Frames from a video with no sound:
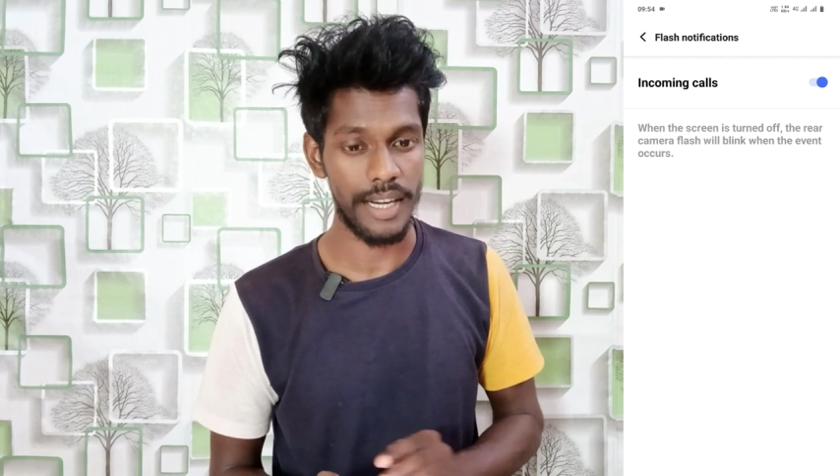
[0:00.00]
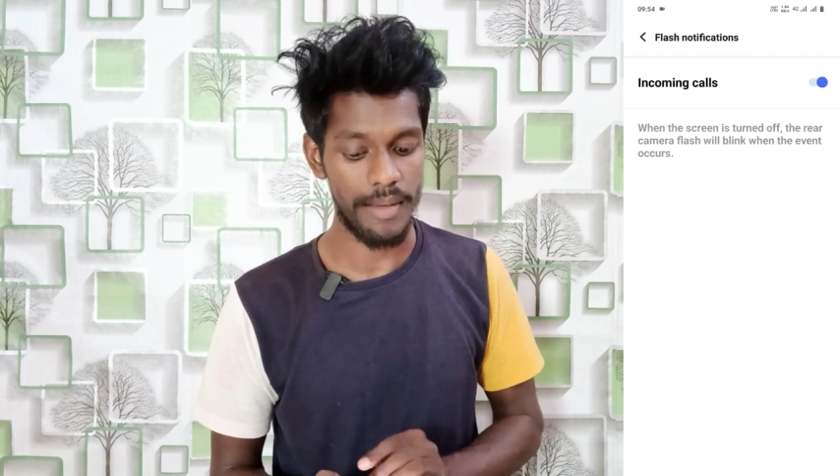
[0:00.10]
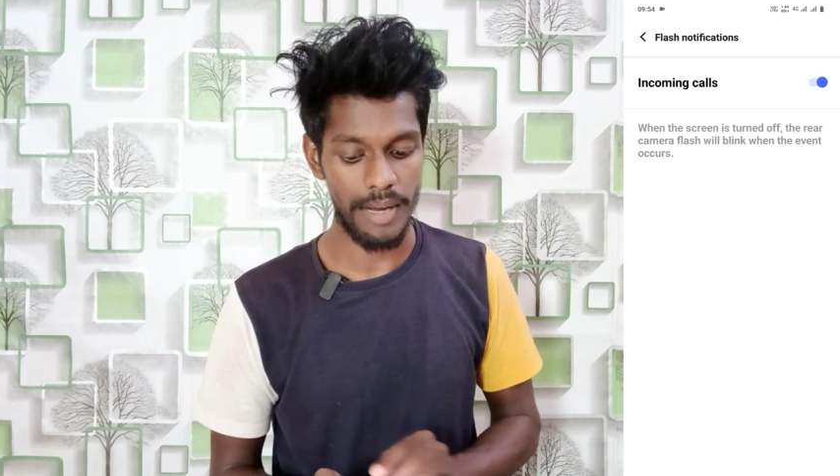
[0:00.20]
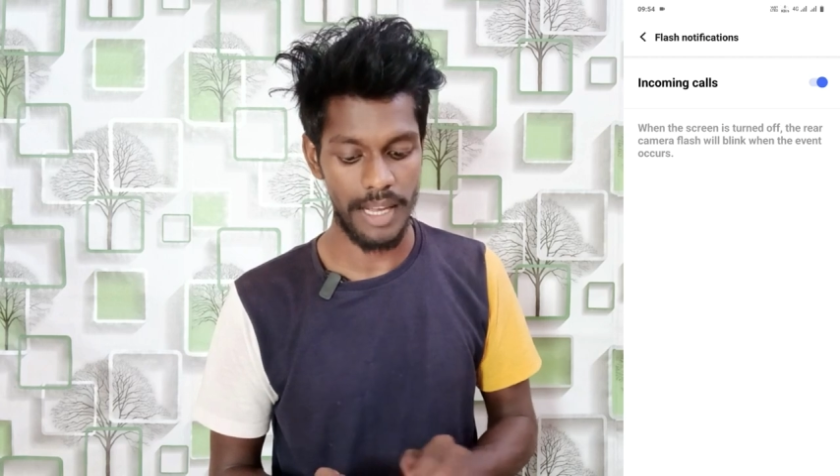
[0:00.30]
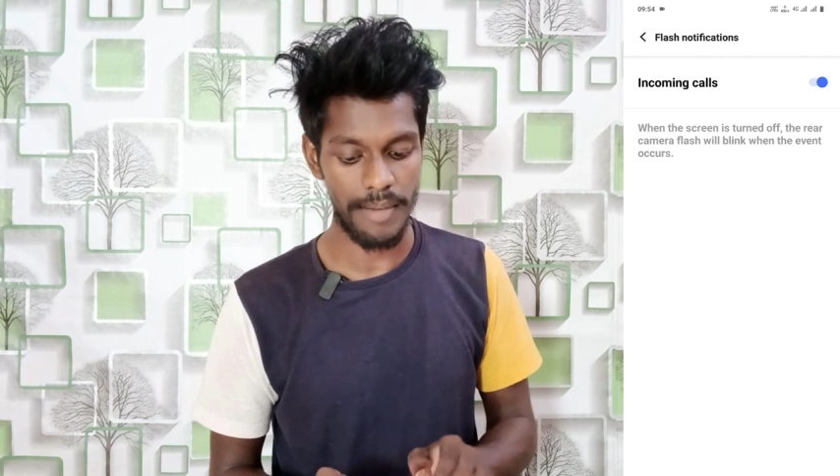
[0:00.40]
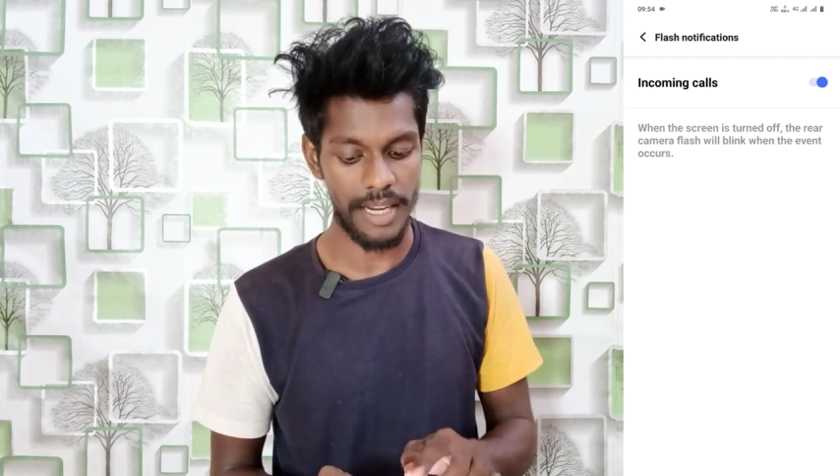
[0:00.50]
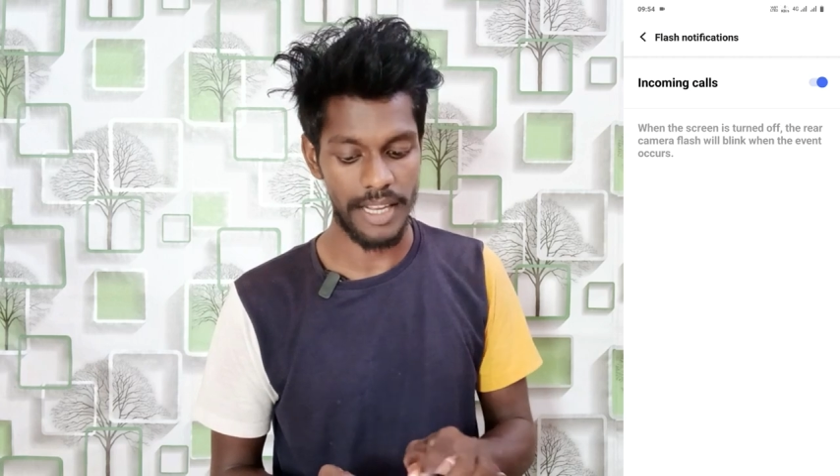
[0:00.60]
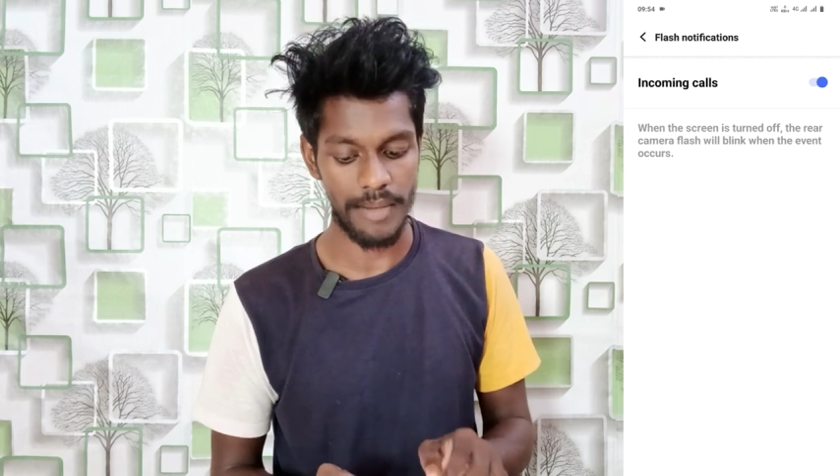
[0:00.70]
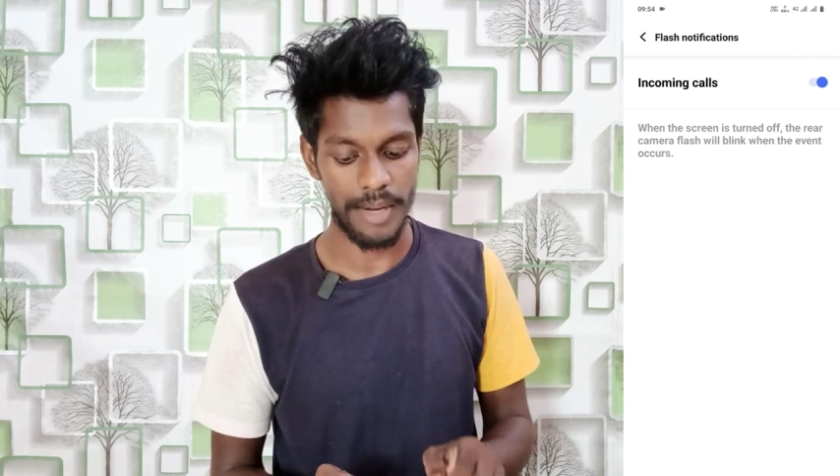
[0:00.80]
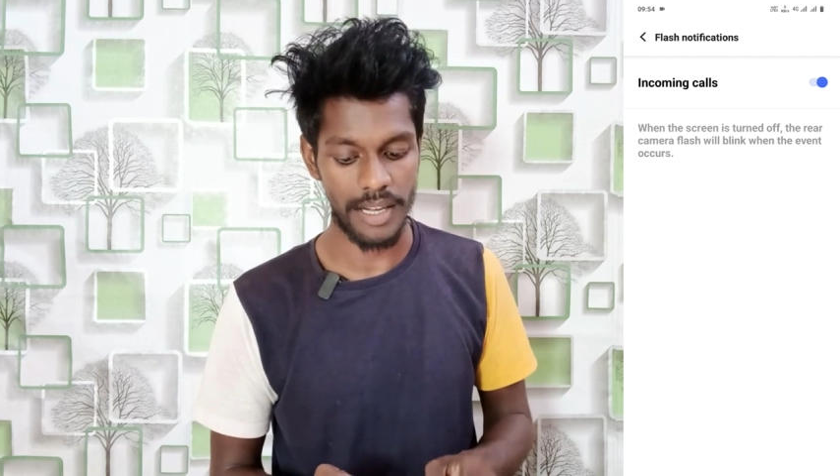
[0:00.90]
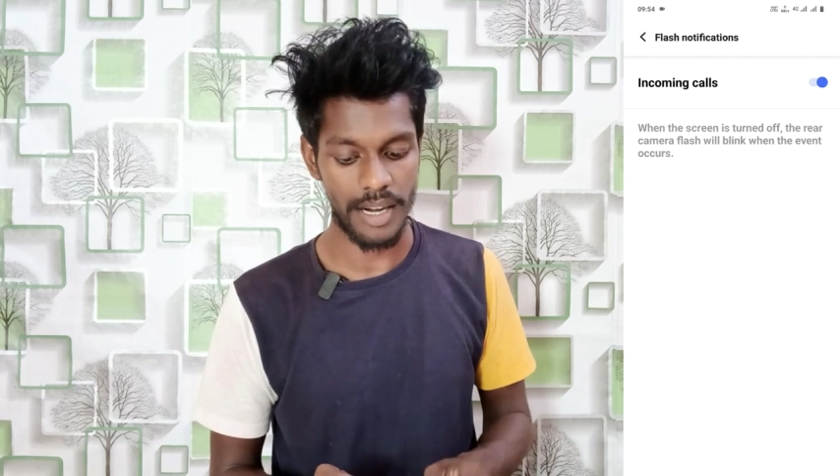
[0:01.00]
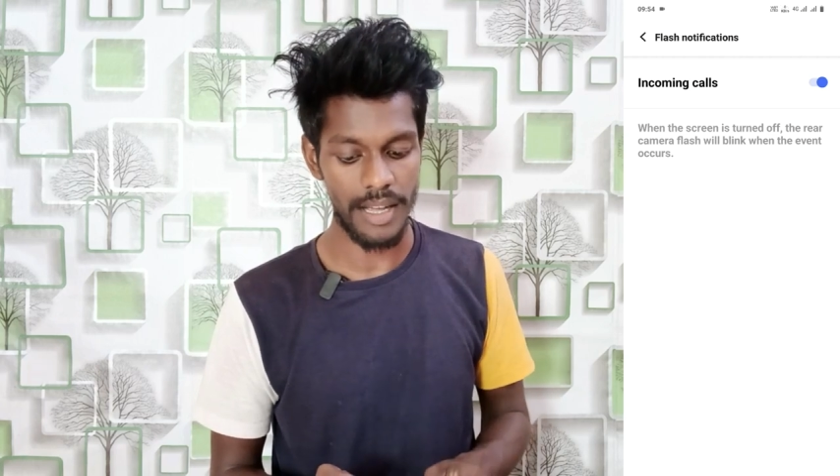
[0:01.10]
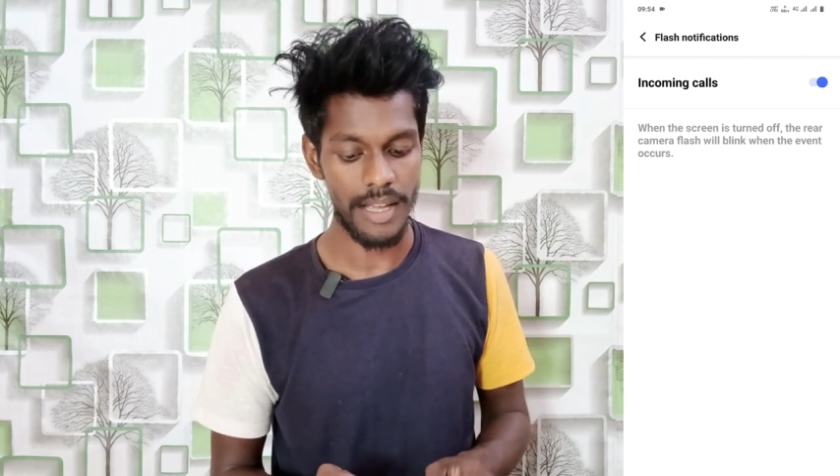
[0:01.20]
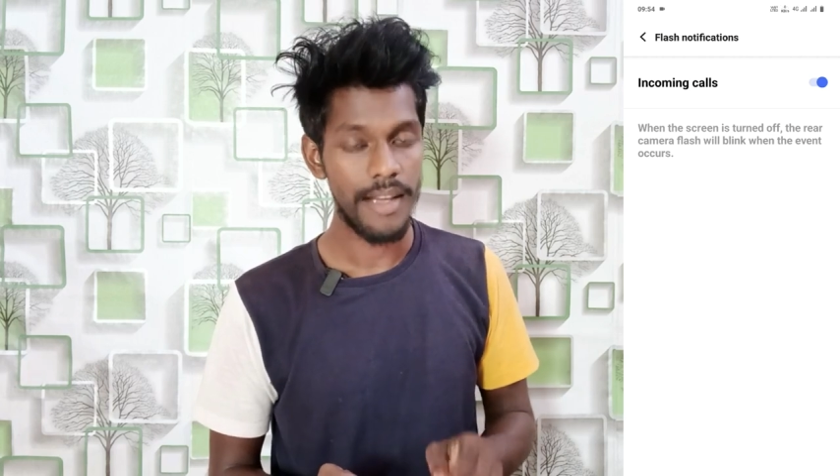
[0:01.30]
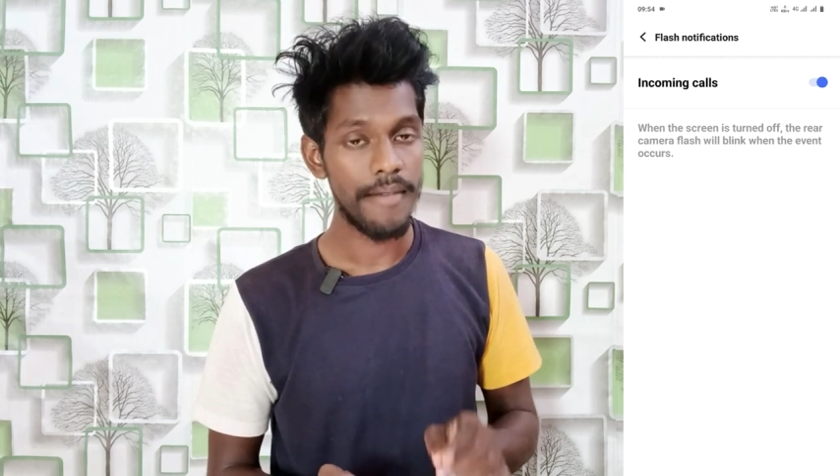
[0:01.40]
इनेबल है मैंने इनेबल करा
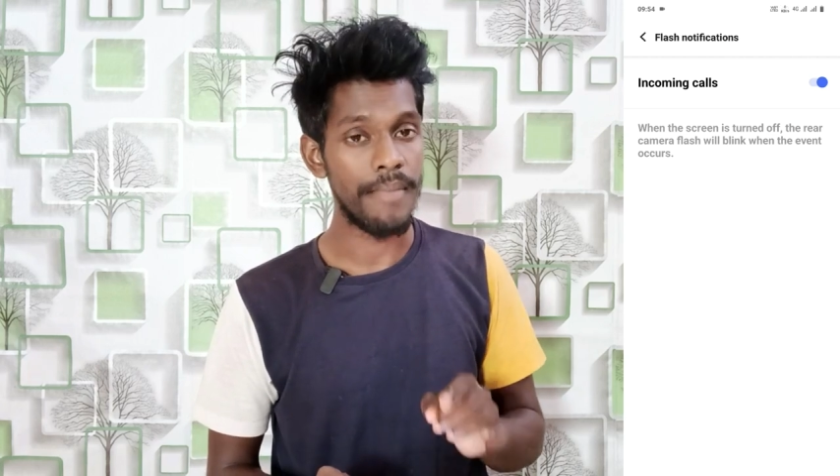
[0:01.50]
है